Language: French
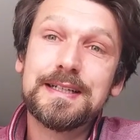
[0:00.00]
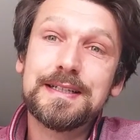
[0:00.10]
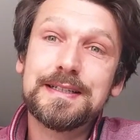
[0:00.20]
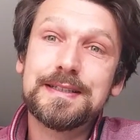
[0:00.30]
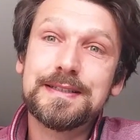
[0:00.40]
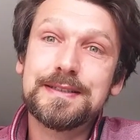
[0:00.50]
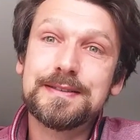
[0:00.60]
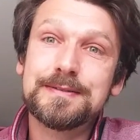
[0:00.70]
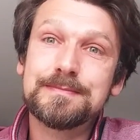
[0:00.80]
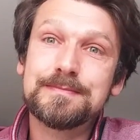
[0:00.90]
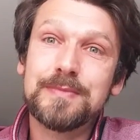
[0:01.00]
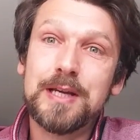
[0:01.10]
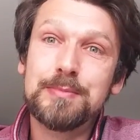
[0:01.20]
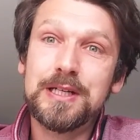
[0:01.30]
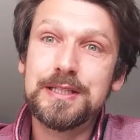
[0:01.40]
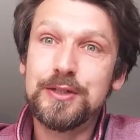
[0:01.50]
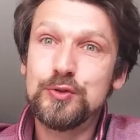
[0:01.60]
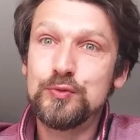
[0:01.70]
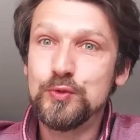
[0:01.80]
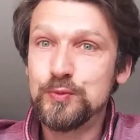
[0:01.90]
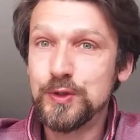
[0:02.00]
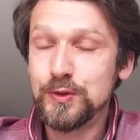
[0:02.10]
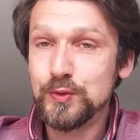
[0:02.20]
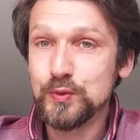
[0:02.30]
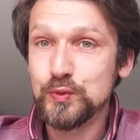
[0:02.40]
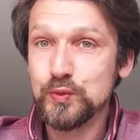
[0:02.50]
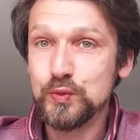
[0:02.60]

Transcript: euh, à partir du moment